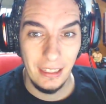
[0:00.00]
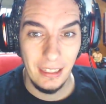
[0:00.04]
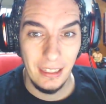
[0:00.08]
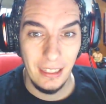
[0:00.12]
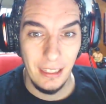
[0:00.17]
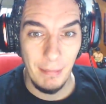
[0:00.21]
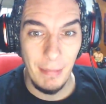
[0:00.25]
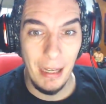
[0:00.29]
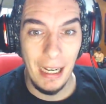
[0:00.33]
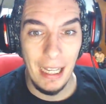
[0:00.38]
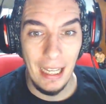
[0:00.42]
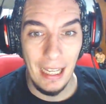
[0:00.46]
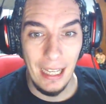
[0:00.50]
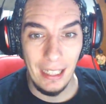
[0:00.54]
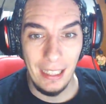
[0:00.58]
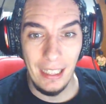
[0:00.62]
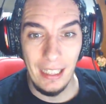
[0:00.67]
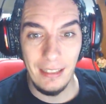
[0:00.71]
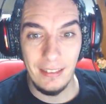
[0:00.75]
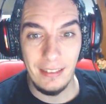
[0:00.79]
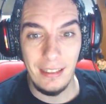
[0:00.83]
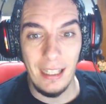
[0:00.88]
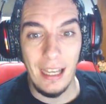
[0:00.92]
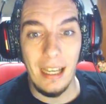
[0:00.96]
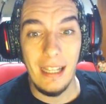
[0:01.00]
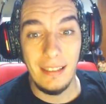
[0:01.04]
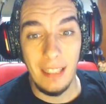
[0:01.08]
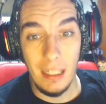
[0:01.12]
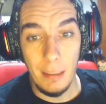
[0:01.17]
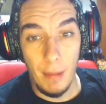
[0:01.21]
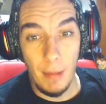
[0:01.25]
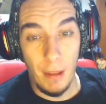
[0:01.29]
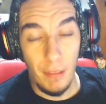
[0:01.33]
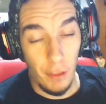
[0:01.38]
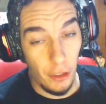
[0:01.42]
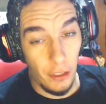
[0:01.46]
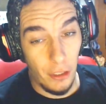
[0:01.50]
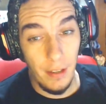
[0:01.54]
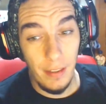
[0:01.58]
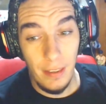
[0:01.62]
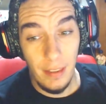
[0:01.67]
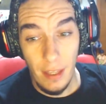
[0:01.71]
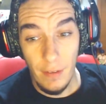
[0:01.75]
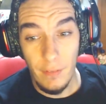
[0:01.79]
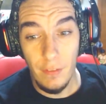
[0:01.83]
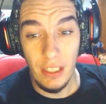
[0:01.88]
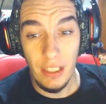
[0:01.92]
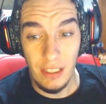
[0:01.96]
Vale, aquí esta, esta animación
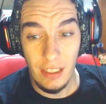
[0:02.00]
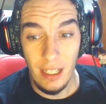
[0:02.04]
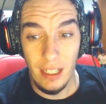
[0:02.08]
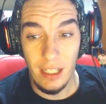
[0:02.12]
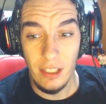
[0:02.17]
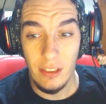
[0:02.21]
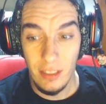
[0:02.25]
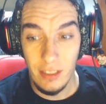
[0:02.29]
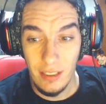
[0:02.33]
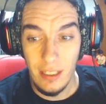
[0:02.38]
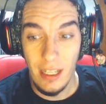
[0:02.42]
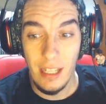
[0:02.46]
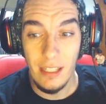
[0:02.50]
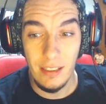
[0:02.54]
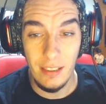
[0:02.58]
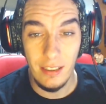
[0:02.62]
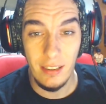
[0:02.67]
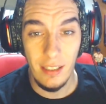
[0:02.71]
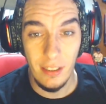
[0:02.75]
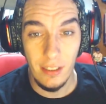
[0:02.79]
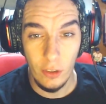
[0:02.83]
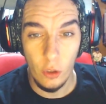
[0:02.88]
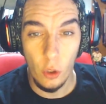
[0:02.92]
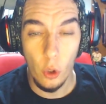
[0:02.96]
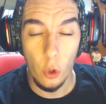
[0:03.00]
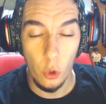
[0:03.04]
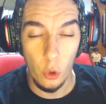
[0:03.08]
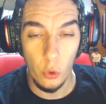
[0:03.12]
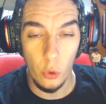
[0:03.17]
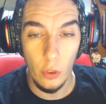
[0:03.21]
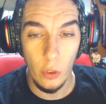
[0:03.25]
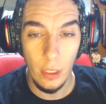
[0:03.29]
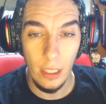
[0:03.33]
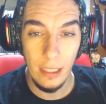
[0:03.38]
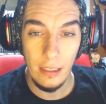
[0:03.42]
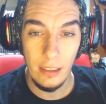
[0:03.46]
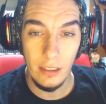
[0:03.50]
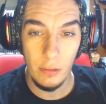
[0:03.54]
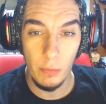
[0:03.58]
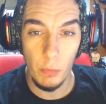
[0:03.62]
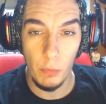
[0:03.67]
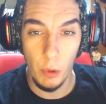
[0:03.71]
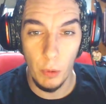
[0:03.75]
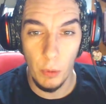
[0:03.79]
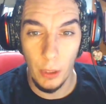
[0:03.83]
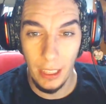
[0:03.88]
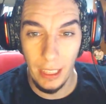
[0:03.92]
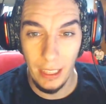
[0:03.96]
de, Freezer es cojonuda, es
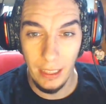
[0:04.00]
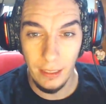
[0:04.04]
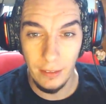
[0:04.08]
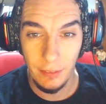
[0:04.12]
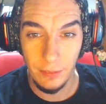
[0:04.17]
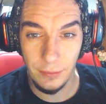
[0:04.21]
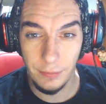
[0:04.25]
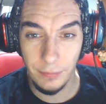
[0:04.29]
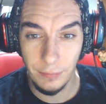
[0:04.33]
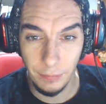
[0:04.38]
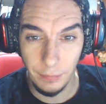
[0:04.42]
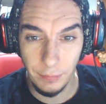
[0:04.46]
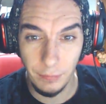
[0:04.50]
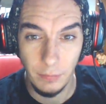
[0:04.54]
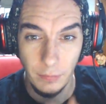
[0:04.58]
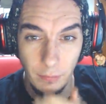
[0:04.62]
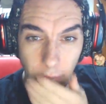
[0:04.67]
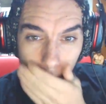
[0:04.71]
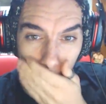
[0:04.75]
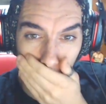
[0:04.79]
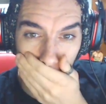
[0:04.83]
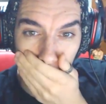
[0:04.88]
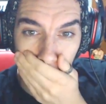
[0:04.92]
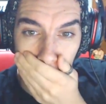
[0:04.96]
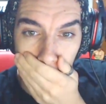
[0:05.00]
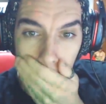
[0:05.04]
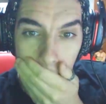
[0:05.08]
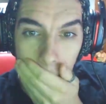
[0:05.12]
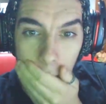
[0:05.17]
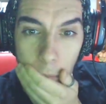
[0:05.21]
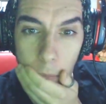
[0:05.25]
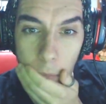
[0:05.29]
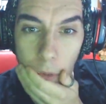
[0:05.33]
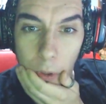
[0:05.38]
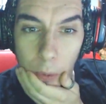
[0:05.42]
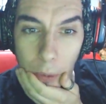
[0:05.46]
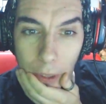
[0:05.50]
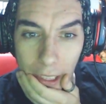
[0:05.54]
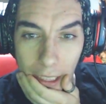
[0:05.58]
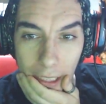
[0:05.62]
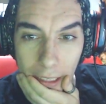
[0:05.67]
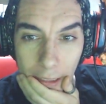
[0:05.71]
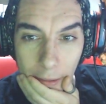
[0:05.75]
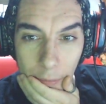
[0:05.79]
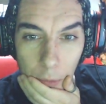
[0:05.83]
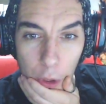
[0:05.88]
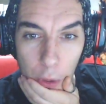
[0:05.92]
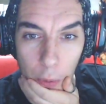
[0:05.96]
muy buena. Muy
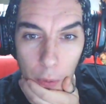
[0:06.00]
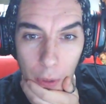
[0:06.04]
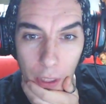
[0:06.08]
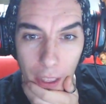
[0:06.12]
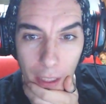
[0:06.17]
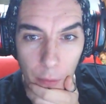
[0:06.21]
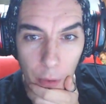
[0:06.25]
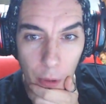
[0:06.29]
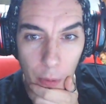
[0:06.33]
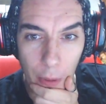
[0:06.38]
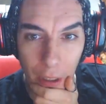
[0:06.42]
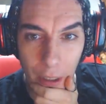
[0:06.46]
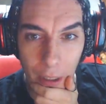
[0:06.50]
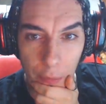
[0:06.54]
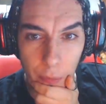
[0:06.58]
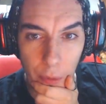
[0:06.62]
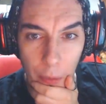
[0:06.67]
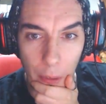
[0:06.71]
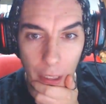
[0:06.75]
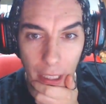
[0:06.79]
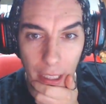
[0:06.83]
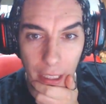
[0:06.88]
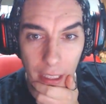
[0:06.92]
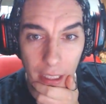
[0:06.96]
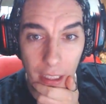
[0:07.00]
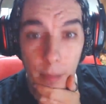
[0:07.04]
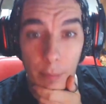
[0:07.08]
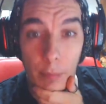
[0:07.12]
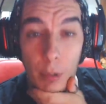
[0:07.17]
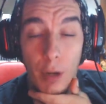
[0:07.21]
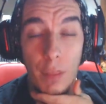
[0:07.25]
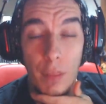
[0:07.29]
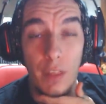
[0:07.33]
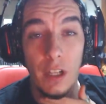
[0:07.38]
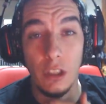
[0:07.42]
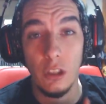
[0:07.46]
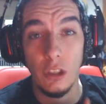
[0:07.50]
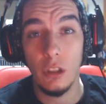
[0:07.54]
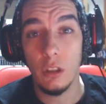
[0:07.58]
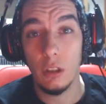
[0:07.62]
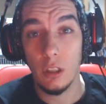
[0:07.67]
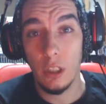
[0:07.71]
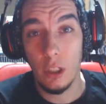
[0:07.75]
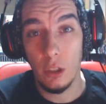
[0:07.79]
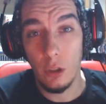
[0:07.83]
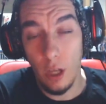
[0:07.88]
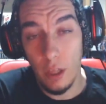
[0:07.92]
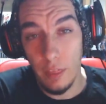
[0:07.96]
buena, ¿eh? Muy buena, muy buena, muy buena. Por cierto,
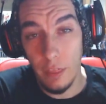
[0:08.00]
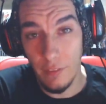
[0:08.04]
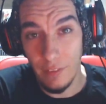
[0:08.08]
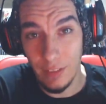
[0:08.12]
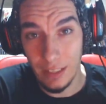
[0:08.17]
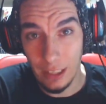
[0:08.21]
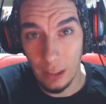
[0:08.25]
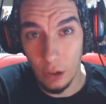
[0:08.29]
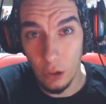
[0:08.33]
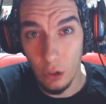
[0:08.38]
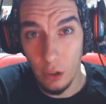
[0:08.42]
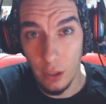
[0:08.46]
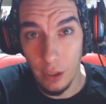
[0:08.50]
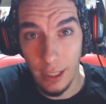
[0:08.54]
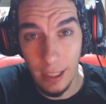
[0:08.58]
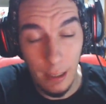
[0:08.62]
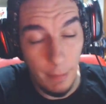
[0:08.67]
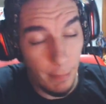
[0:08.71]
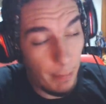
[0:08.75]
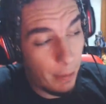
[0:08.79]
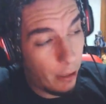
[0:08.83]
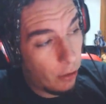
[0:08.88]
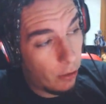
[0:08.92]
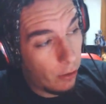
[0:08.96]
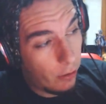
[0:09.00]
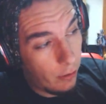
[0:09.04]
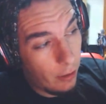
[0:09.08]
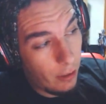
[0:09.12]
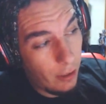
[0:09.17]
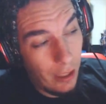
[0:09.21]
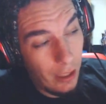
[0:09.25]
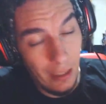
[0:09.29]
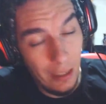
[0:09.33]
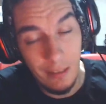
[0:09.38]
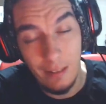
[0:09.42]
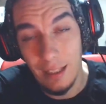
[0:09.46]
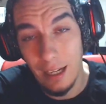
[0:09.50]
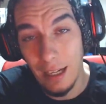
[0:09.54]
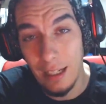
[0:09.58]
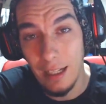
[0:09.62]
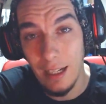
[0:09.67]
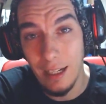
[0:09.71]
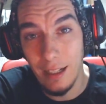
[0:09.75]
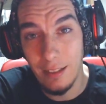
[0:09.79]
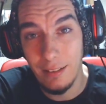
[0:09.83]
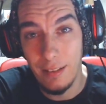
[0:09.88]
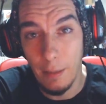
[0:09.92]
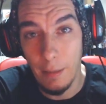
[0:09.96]
creo que no hace falta que os lo diga, pero el
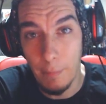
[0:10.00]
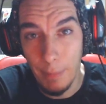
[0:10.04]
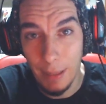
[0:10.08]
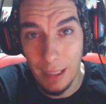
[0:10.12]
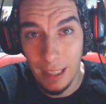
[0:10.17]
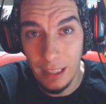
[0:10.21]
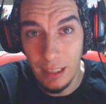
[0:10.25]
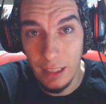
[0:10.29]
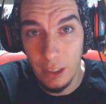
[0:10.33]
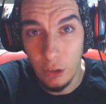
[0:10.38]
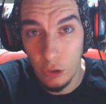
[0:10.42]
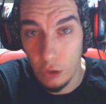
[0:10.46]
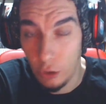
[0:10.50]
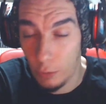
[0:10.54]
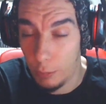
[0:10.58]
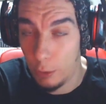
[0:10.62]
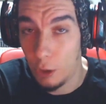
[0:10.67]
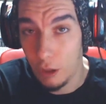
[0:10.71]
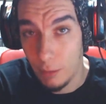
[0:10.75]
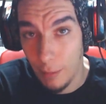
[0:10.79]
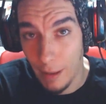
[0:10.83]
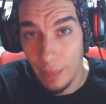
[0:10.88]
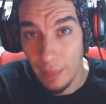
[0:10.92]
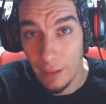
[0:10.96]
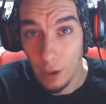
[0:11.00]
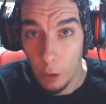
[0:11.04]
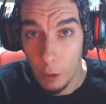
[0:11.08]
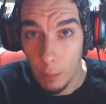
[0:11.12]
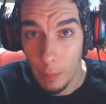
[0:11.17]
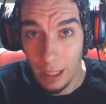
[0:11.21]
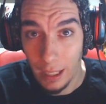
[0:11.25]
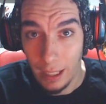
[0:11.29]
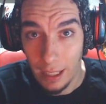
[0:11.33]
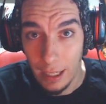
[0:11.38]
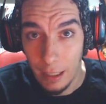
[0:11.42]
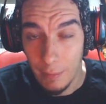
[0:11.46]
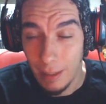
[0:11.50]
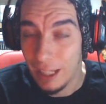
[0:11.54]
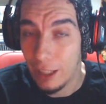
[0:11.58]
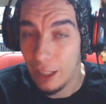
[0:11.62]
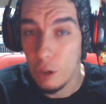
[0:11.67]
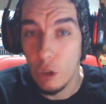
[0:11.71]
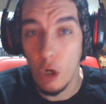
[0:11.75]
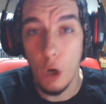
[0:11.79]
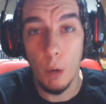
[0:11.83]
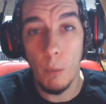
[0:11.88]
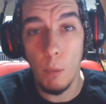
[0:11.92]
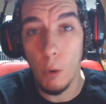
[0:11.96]
tráiler es tan pequeñito por temas de copyright, ¿vale?
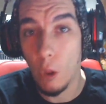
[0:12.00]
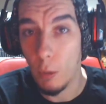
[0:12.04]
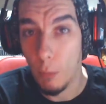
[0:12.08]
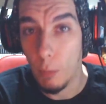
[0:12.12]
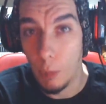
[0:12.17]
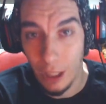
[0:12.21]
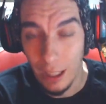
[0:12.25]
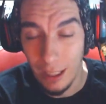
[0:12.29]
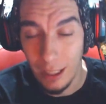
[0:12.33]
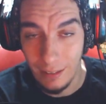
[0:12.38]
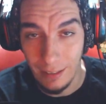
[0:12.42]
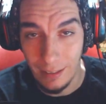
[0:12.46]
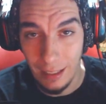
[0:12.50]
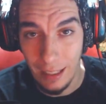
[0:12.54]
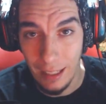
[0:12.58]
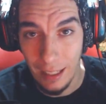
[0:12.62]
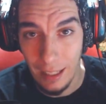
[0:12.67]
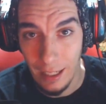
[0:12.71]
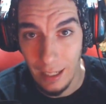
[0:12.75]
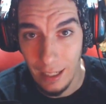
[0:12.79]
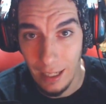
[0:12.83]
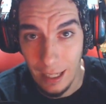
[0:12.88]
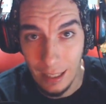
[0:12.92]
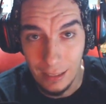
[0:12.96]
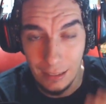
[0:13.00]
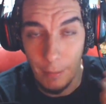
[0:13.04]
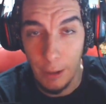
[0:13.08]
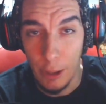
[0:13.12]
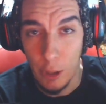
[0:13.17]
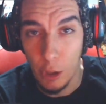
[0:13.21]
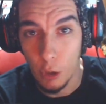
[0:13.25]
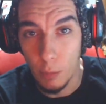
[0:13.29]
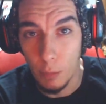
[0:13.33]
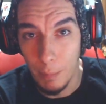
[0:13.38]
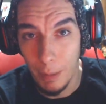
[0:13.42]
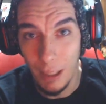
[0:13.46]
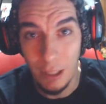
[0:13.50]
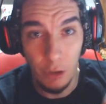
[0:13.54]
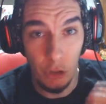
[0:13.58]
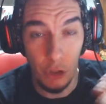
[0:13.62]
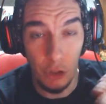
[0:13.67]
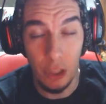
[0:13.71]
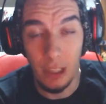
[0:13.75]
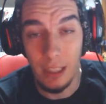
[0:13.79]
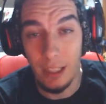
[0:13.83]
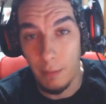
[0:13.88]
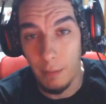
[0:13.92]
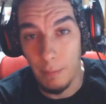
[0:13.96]
No puedo poner el tráiler a tamaño completo.
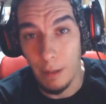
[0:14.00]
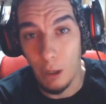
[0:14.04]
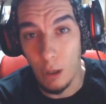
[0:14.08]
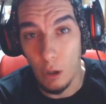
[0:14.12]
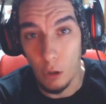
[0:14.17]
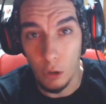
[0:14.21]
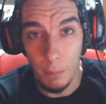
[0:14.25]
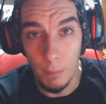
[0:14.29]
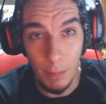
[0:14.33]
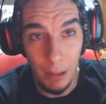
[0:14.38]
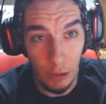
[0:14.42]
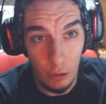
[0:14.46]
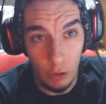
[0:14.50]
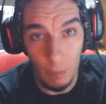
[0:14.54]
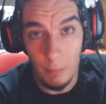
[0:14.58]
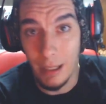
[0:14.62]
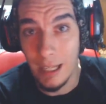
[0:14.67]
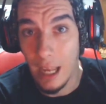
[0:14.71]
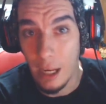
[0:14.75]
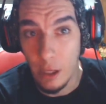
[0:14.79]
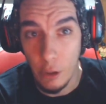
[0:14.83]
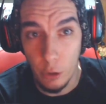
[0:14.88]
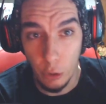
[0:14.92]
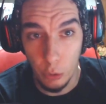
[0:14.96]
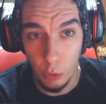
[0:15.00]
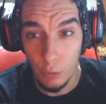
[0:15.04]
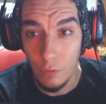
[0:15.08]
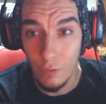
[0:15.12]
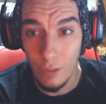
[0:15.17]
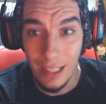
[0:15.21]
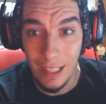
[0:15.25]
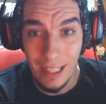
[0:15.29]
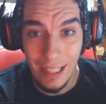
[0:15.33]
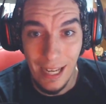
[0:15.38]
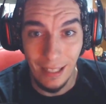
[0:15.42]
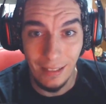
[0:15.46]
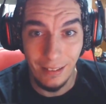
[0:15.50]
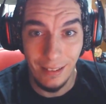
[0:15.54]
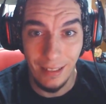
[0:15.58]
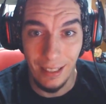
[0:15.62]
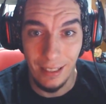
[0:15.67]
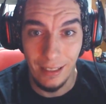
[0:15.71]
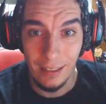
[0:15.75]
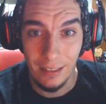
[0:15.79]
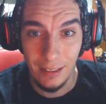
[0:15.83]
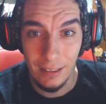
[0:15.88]
Si queréis verlo completo, vais a YouTube y ya está.